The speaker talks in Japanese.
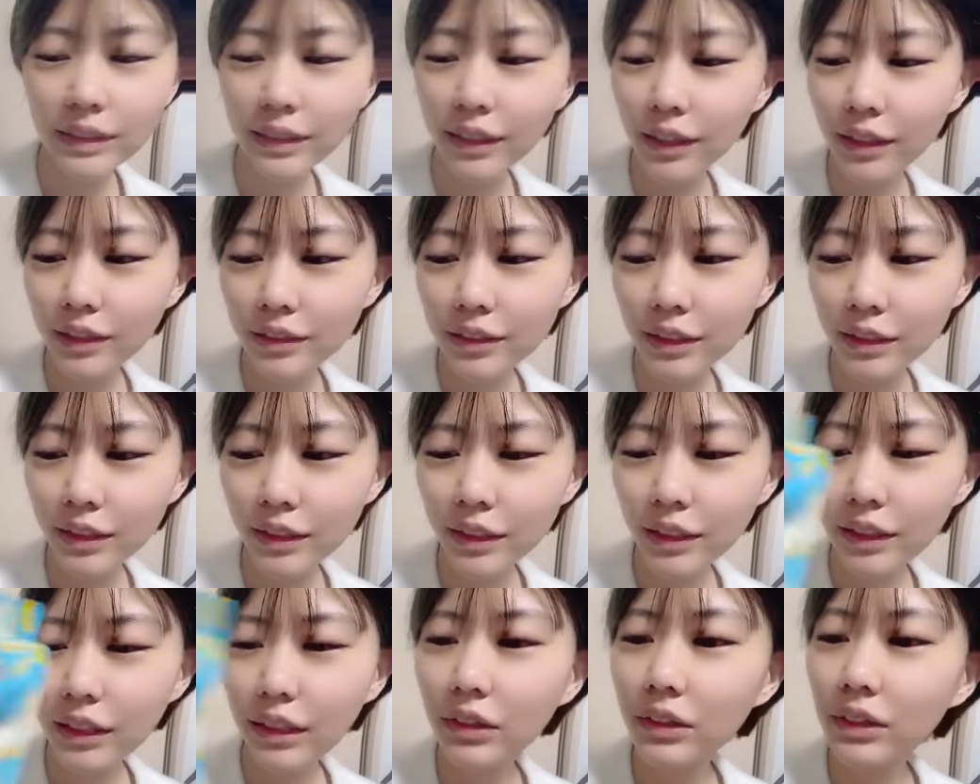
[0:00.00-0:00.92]
ねなんかさ
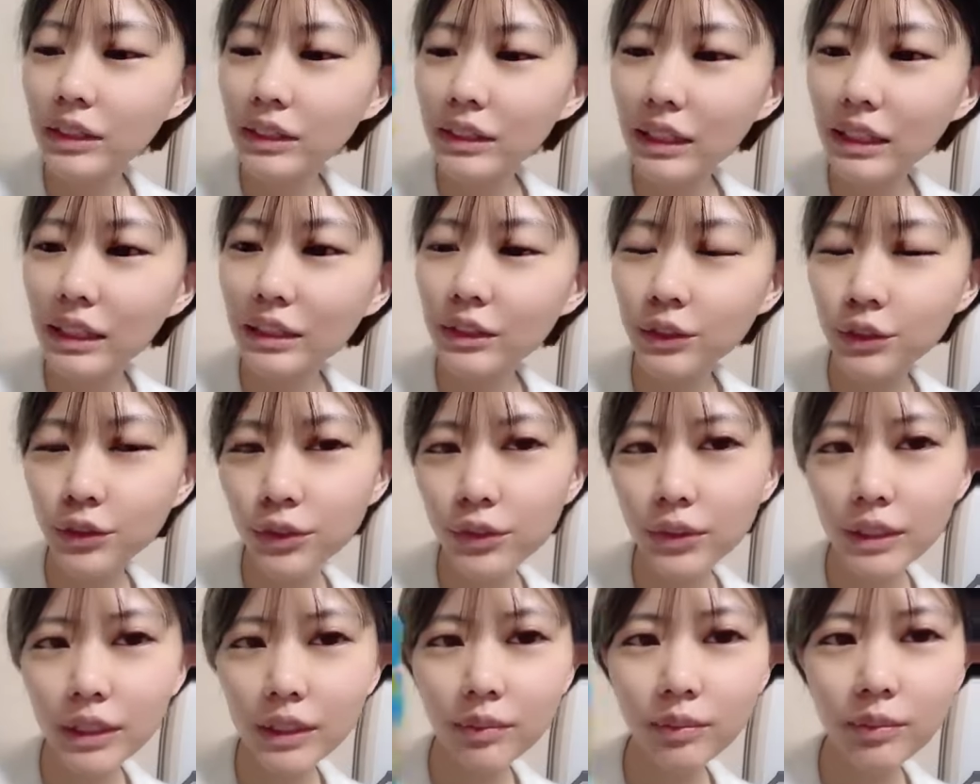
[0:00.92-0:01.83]
黄色いさ商
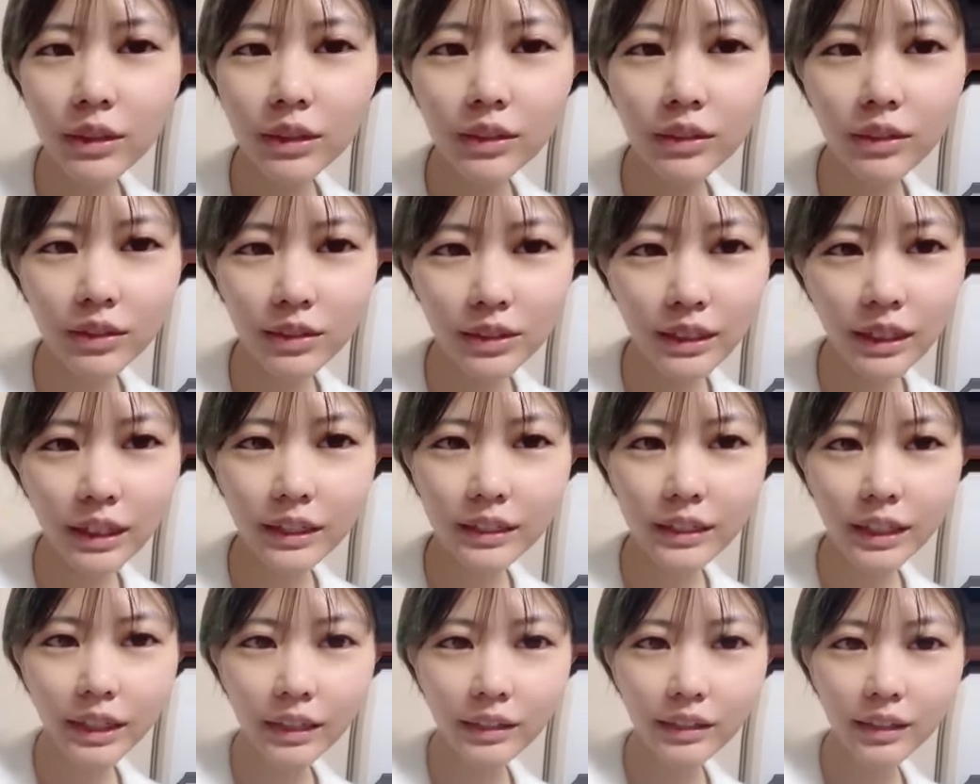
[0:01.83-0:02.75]
品見るとさ
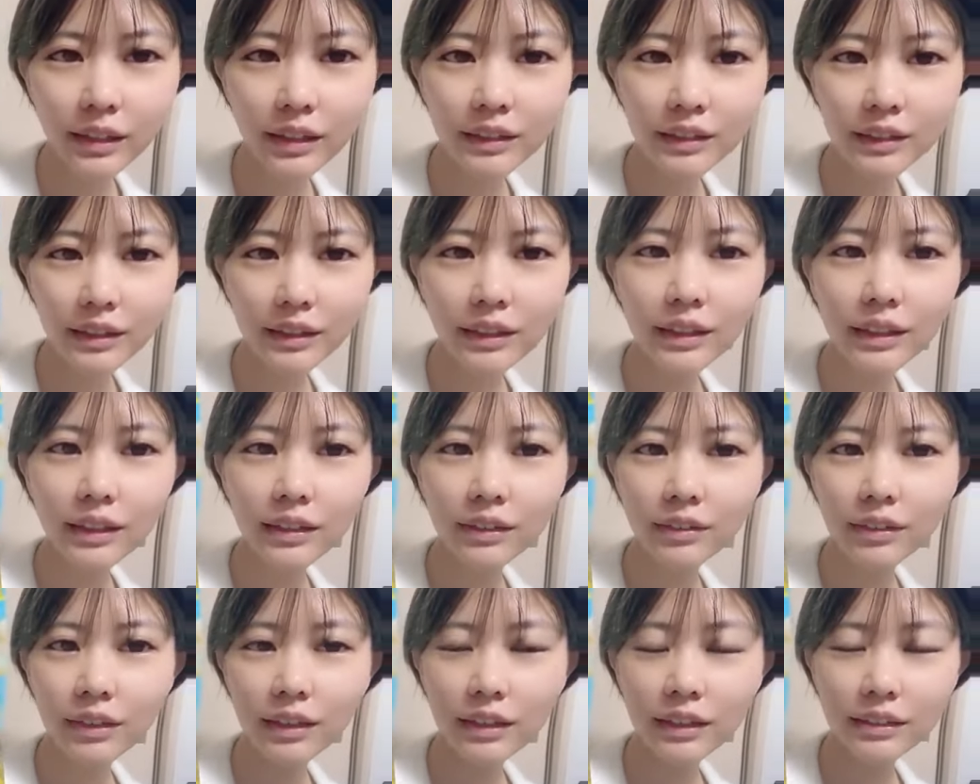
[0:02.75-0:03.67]
大体さあの
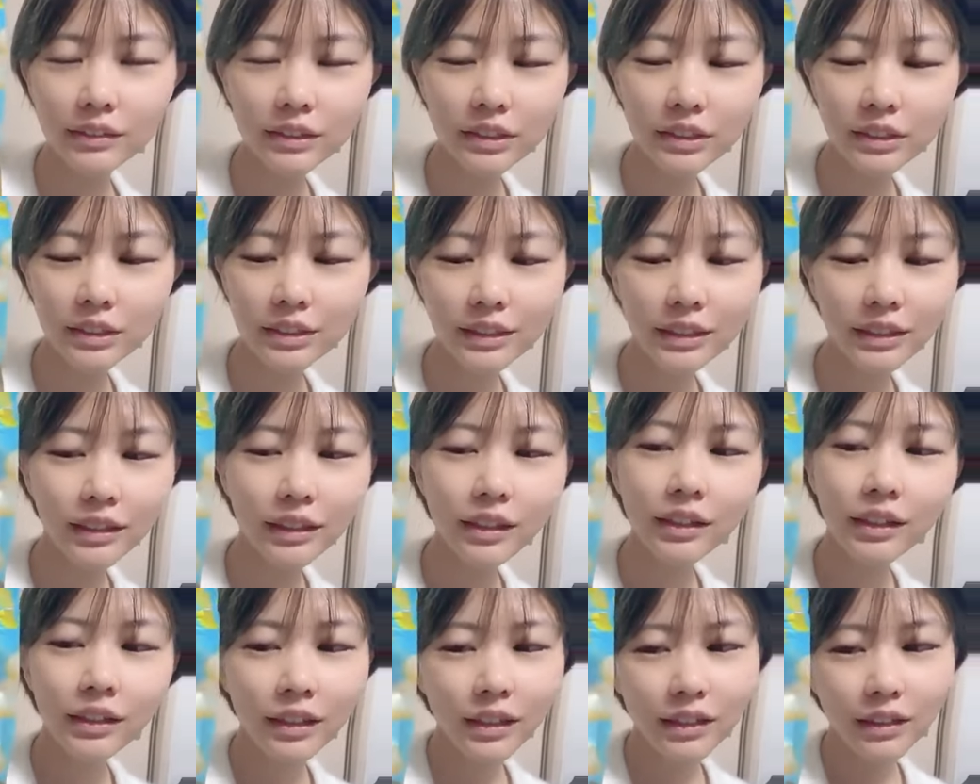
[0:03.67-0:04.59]
なんか私さ
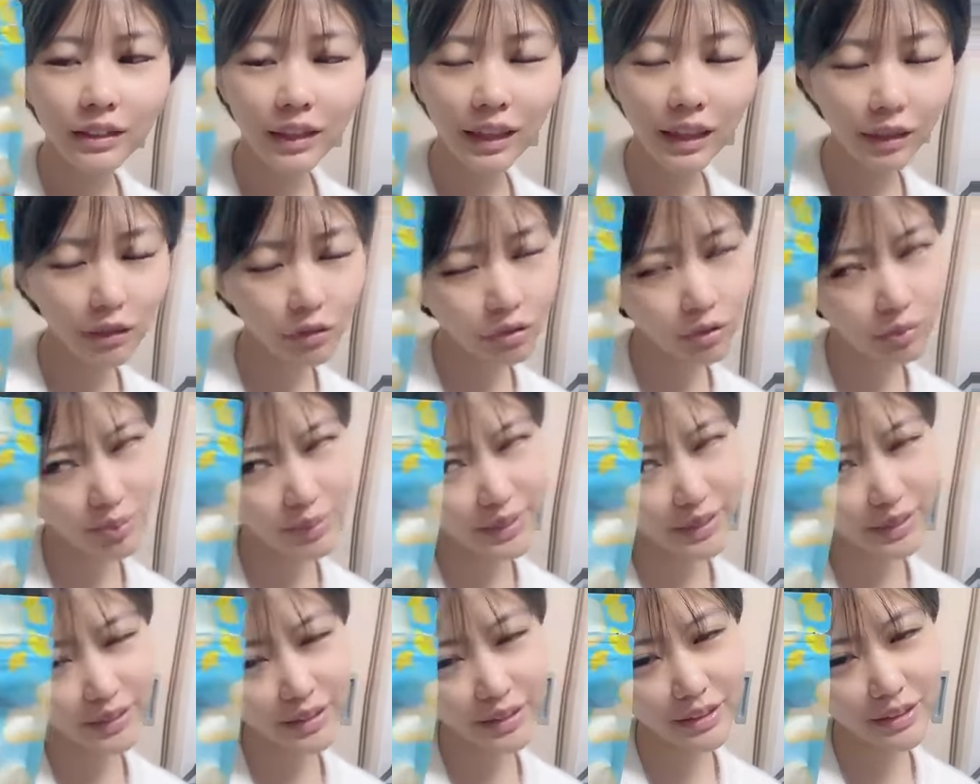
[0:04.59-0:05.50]
えこれ
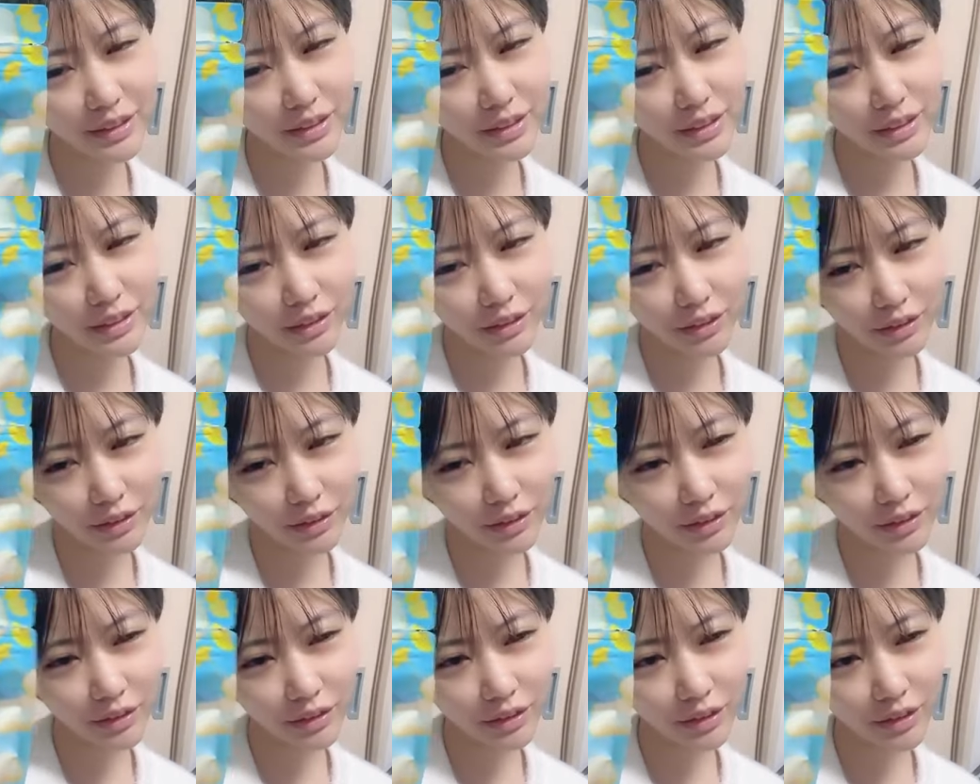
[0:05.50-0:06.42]
バナナ味かなっ
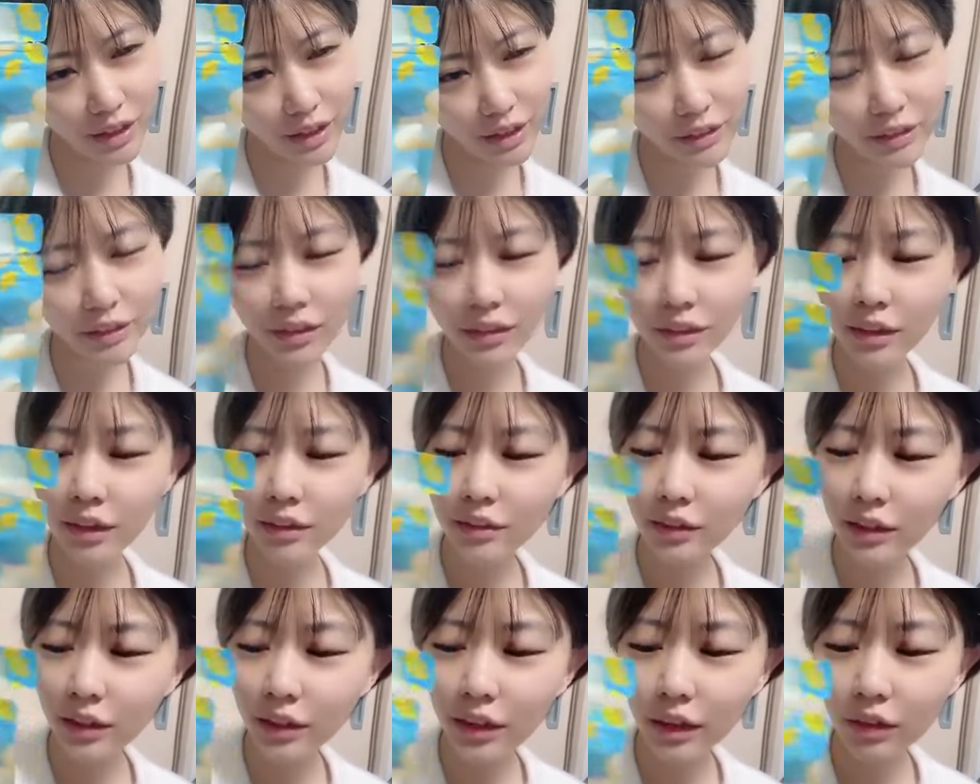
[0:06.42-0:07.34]
て
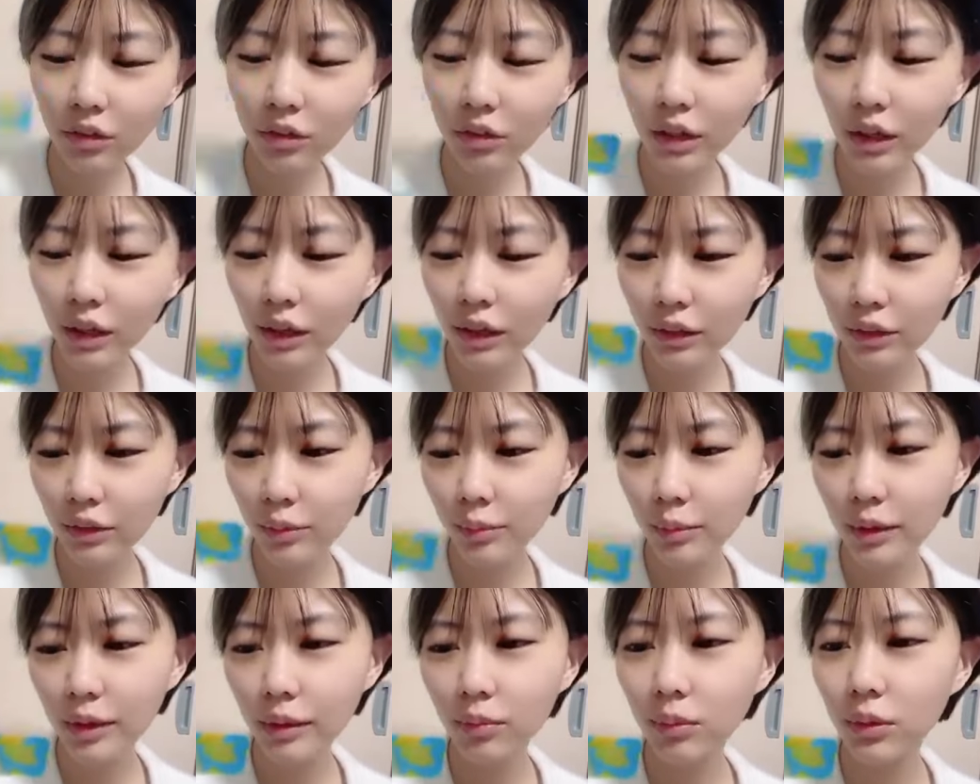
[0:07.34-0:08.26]
一回疑いの
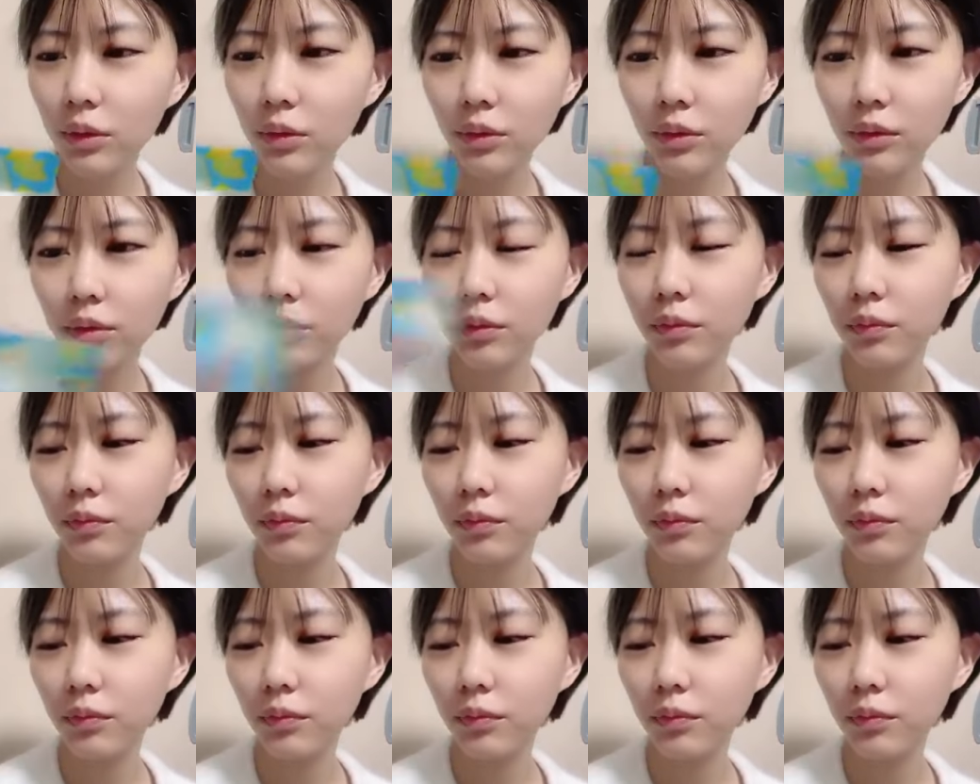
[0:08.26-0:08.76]
目で見るんよ